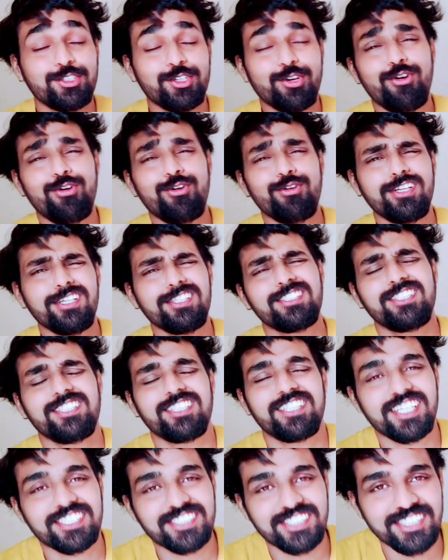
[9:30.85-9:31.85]
छोटी सी
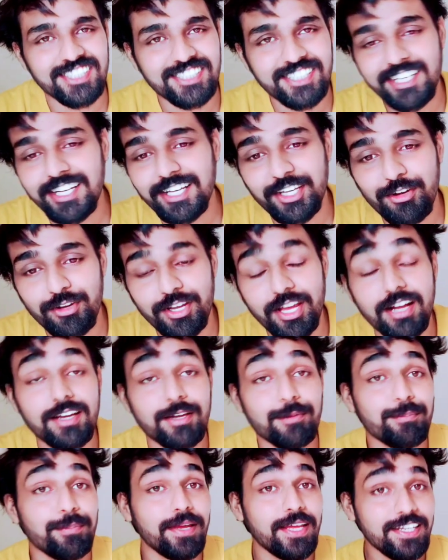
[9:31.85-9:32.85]
रिएक्शन अच्छी लगी होगी अगर